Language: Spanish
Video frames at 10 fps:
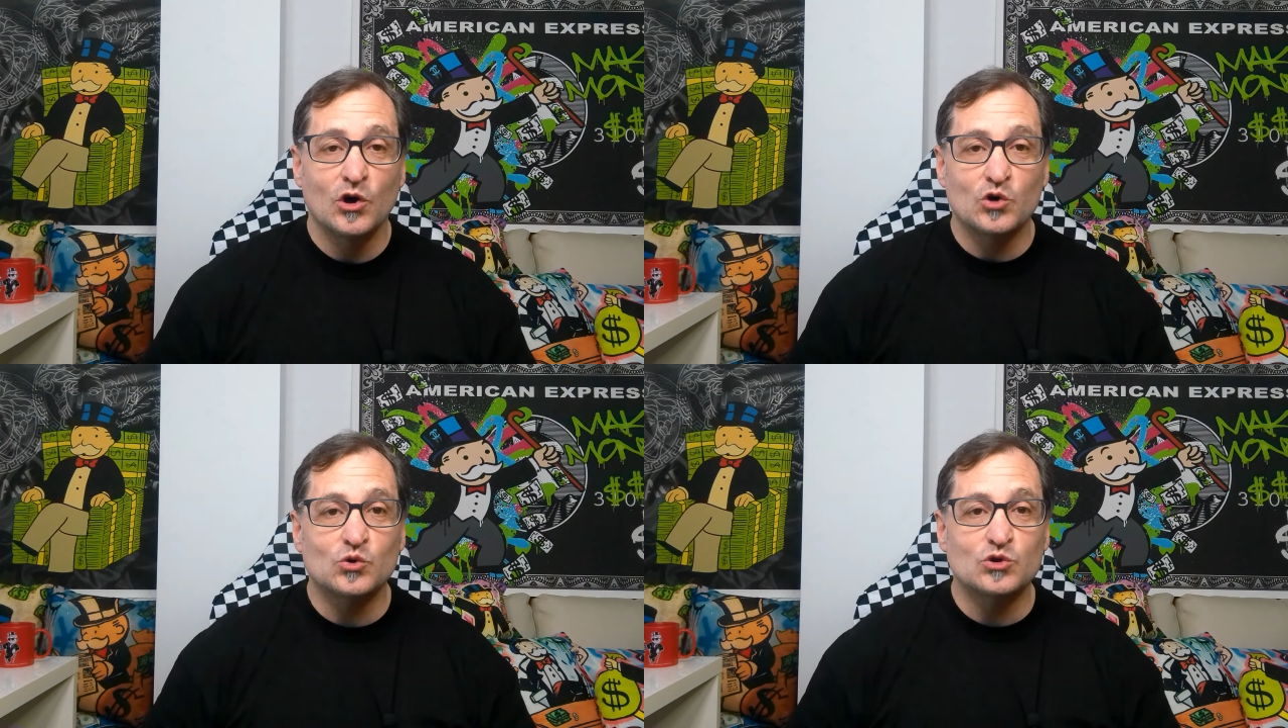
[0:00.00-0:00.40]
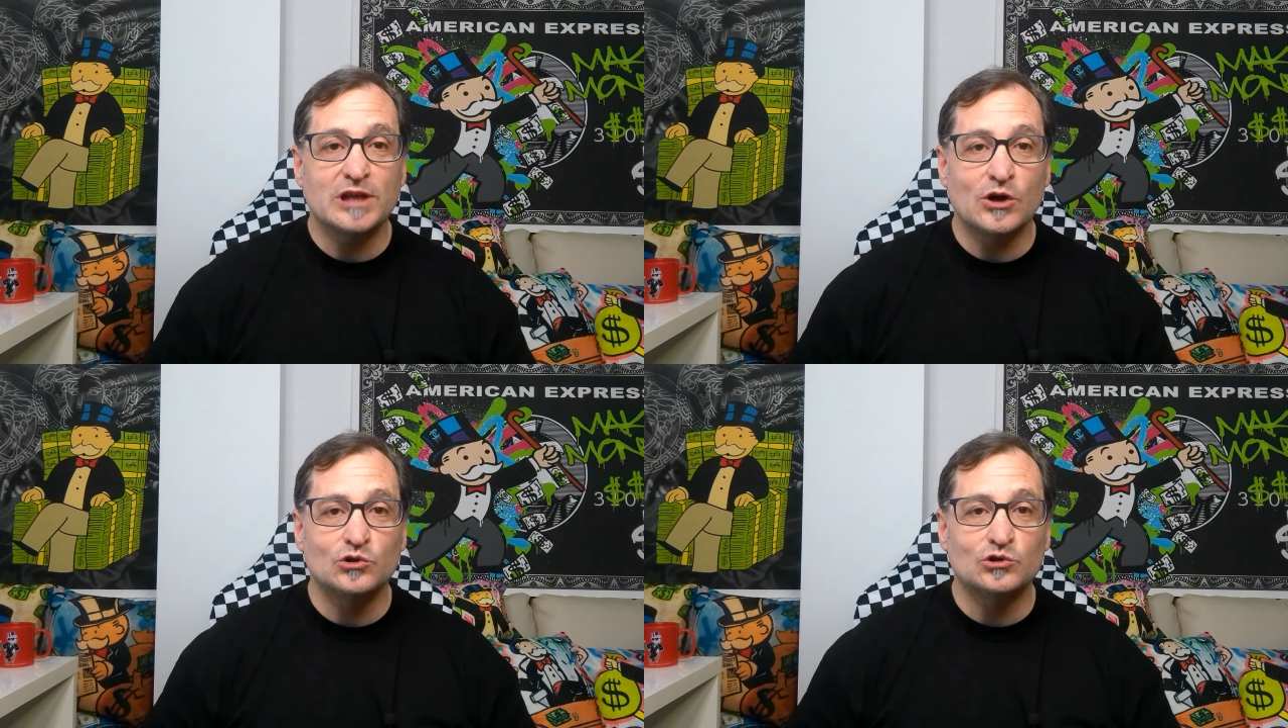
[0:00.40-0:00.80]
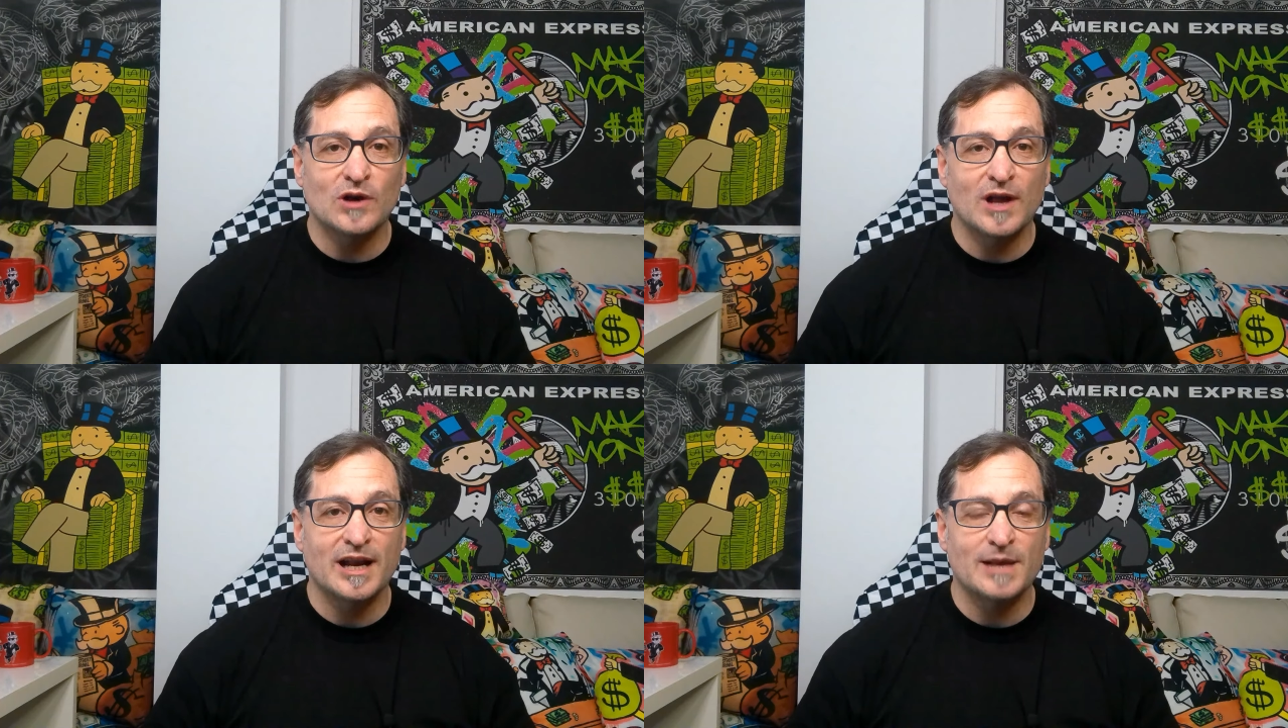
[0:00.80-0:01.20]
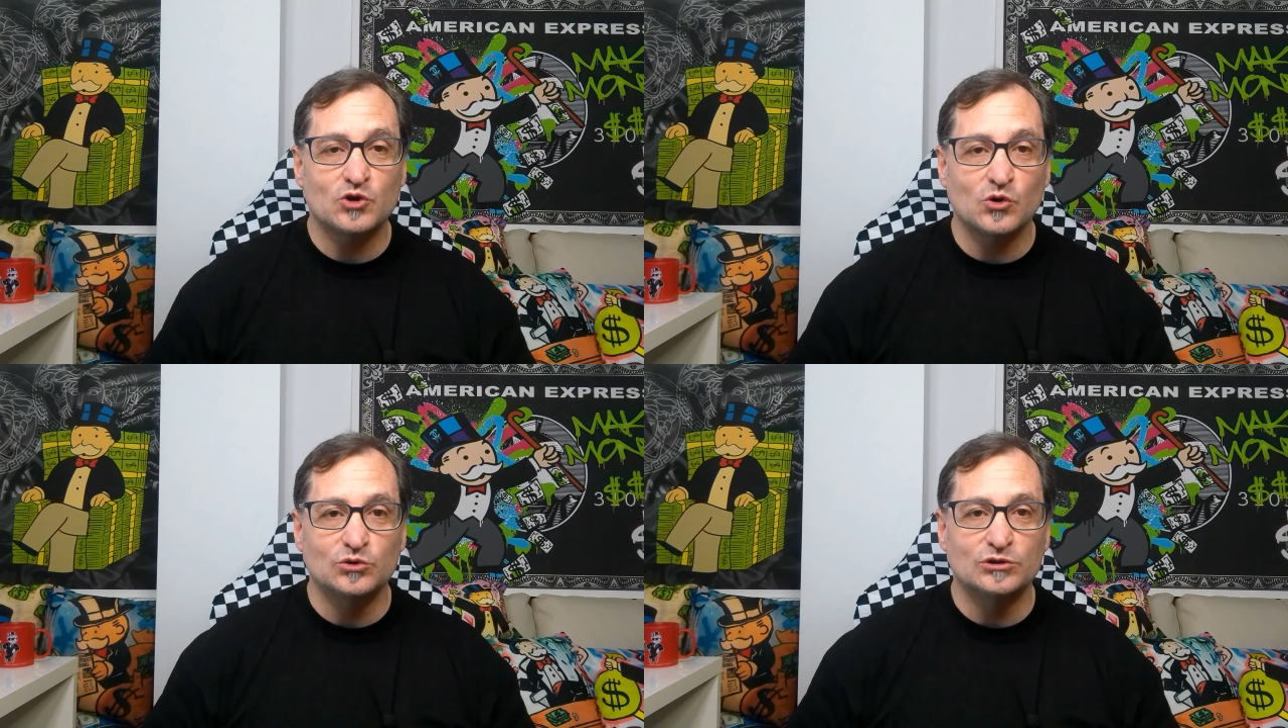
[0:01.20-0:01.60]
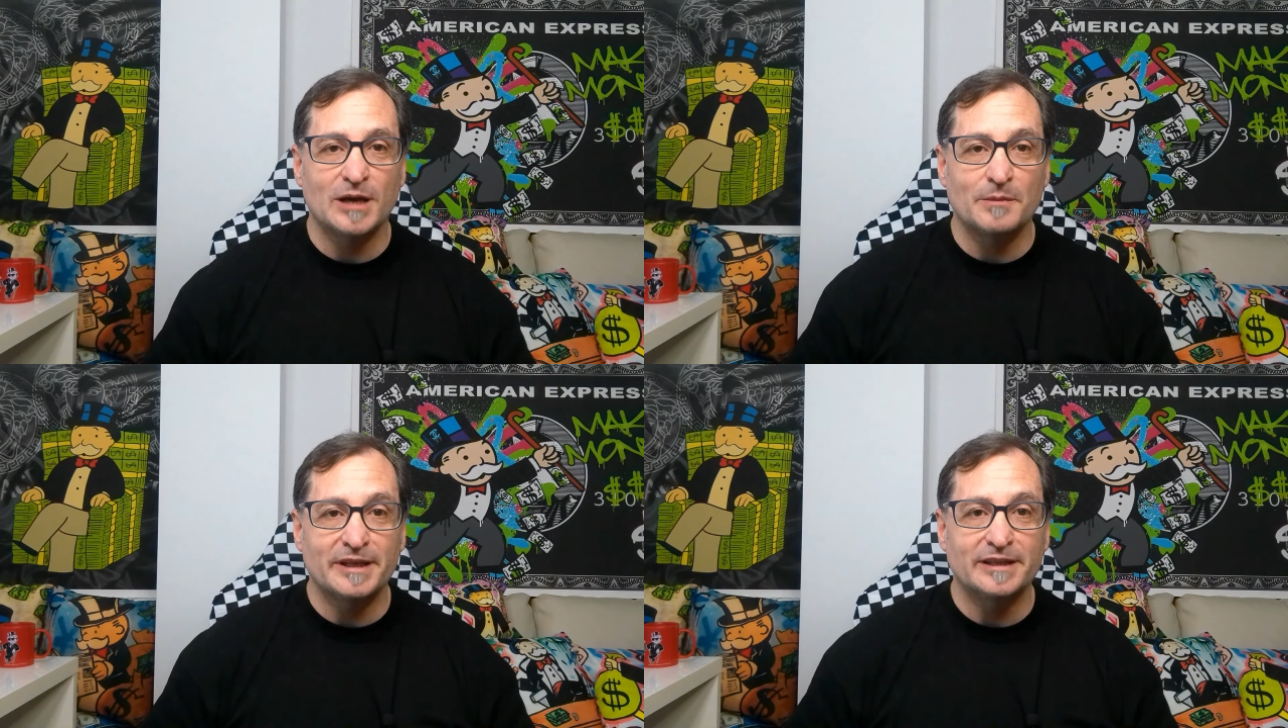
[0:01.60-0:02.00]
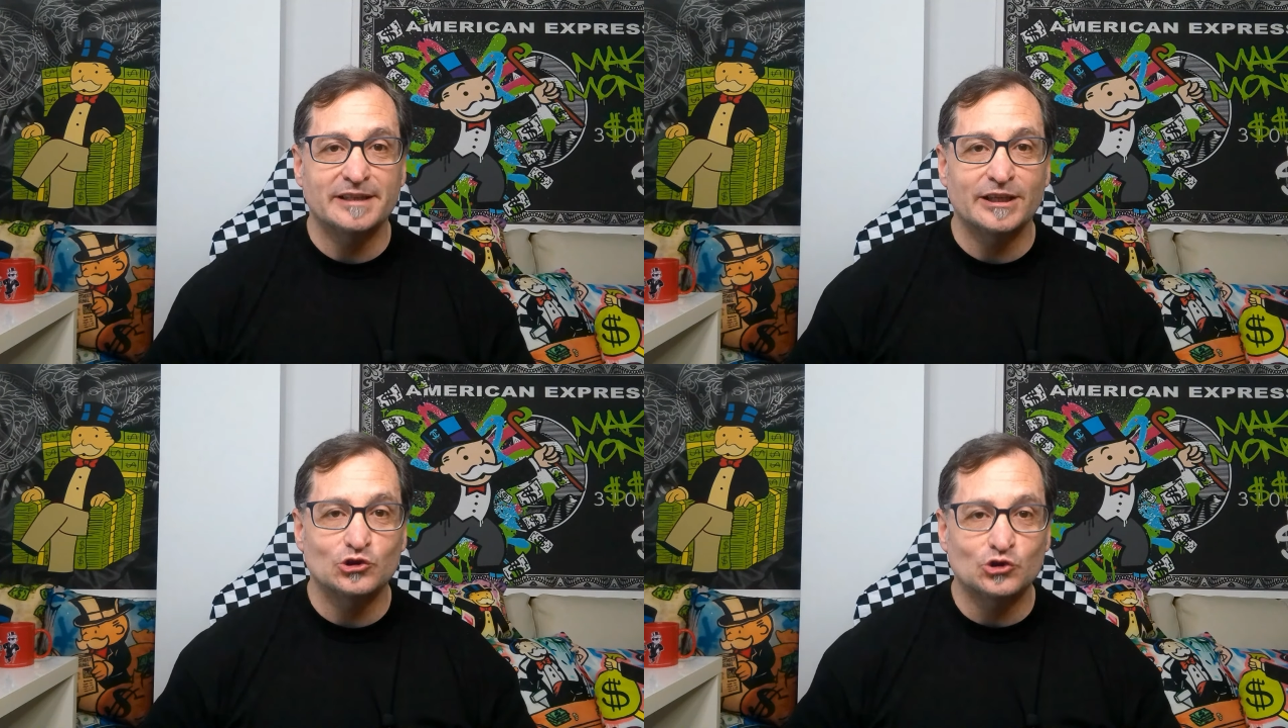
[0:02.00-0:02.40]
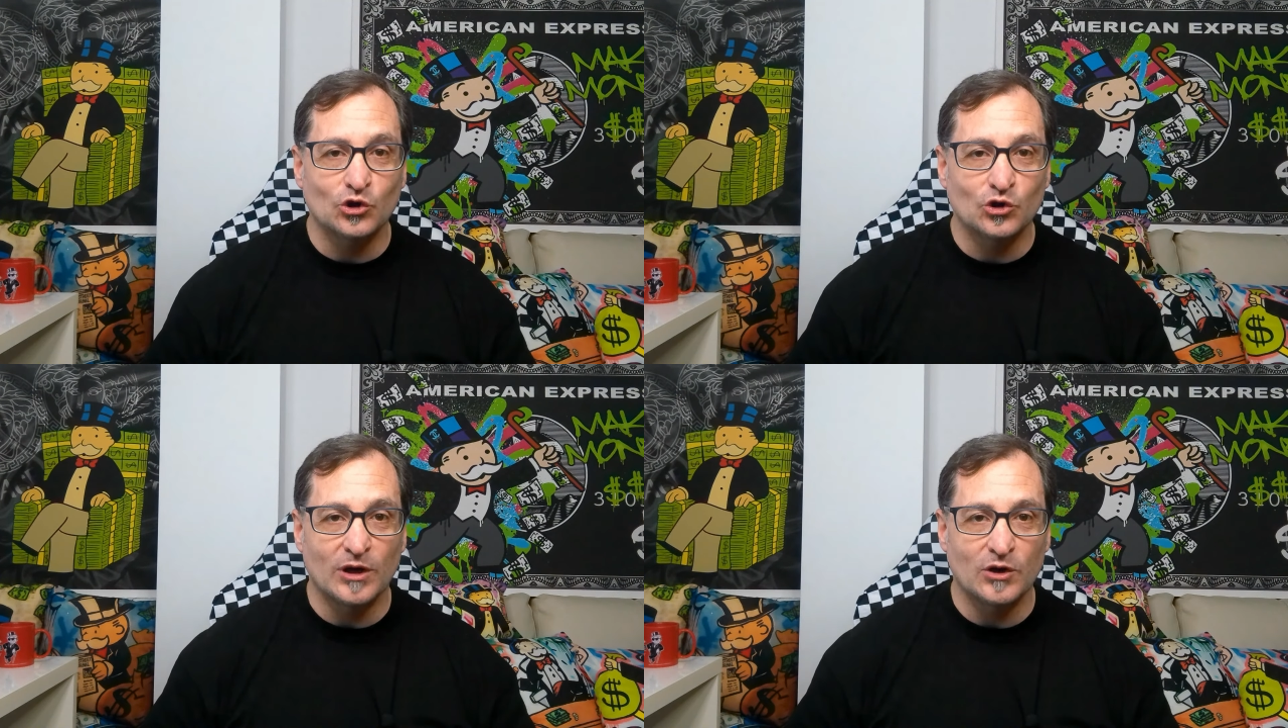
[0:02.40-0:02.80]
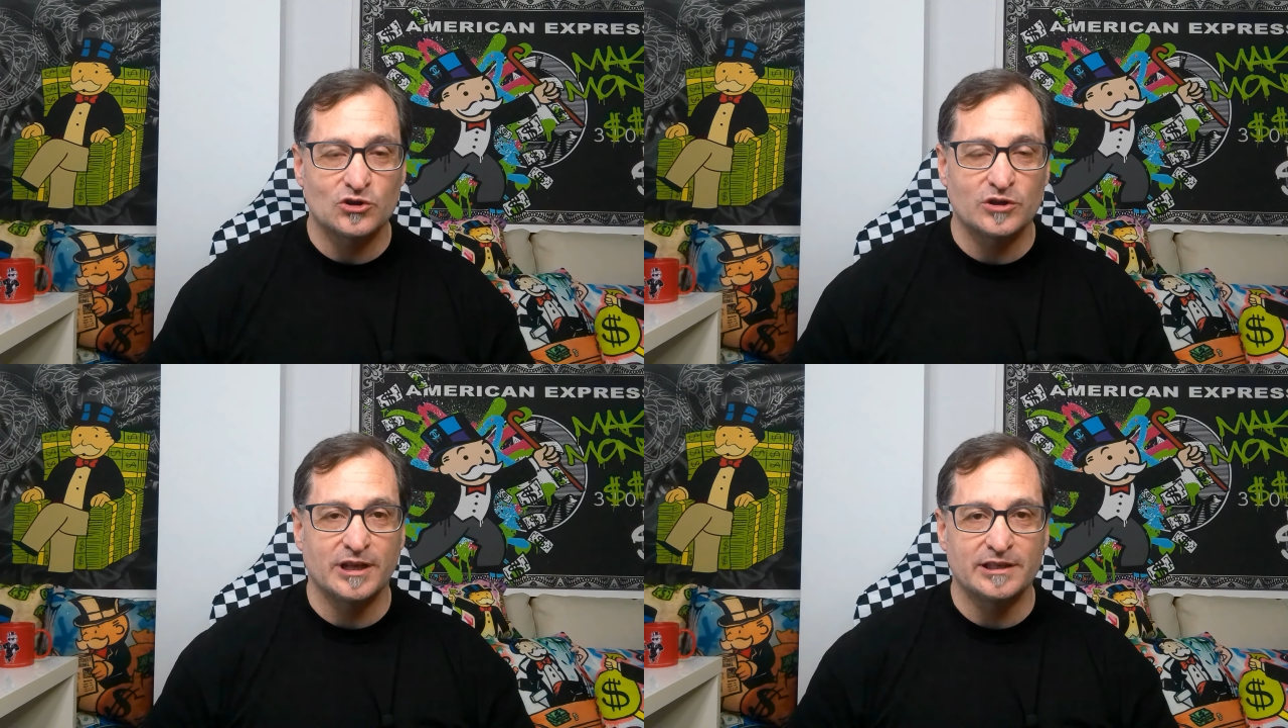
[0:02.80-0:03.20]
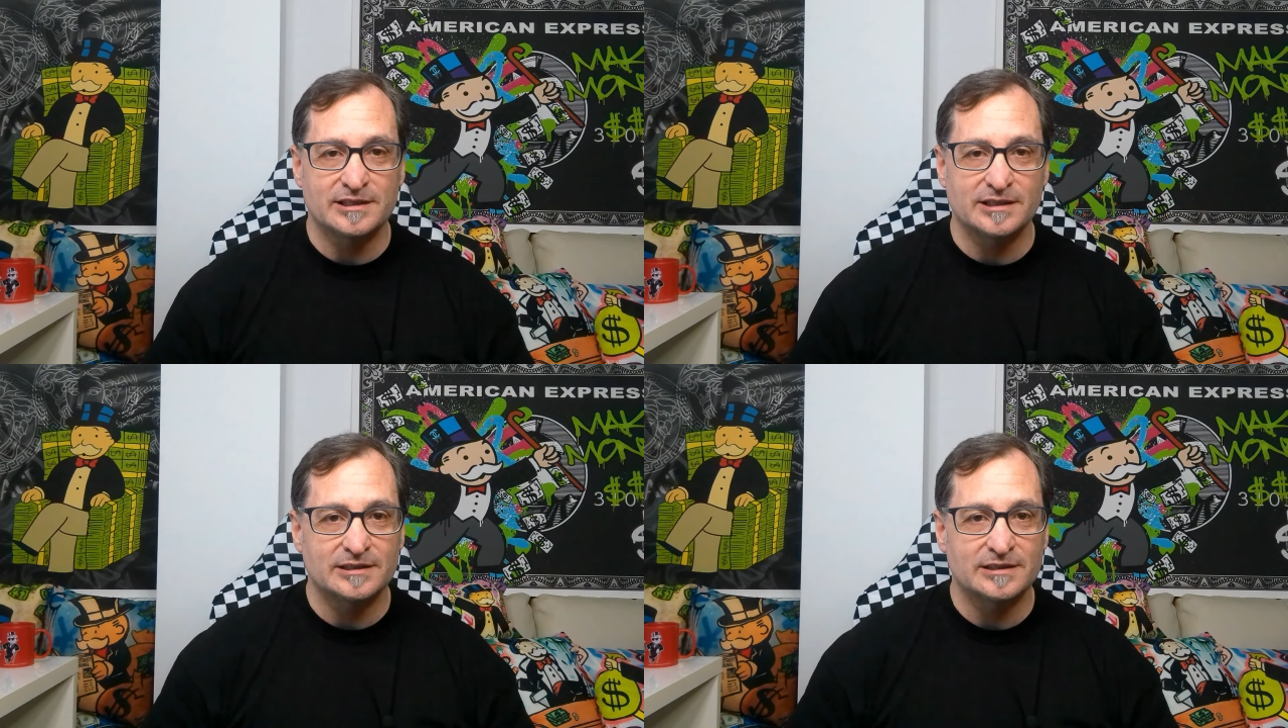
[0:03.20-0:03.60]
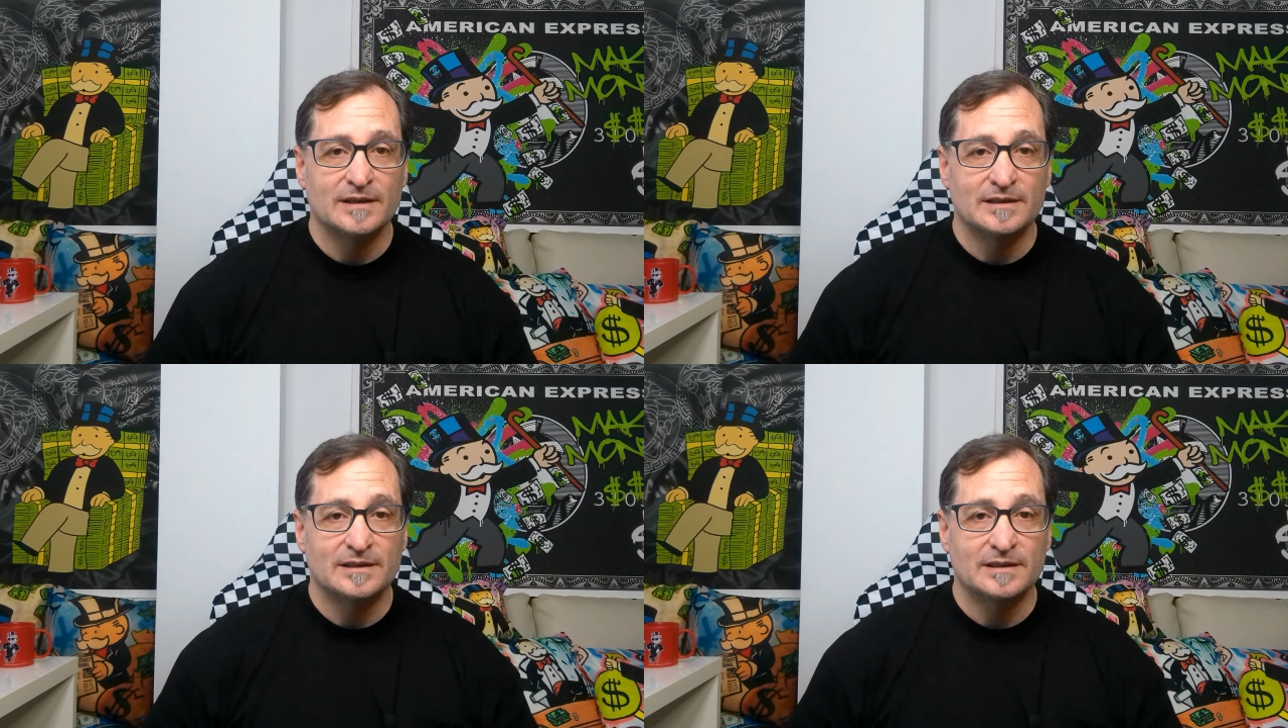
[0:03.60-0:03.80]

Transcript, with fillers: os gusta controlar absolutamente todo a los socialistas.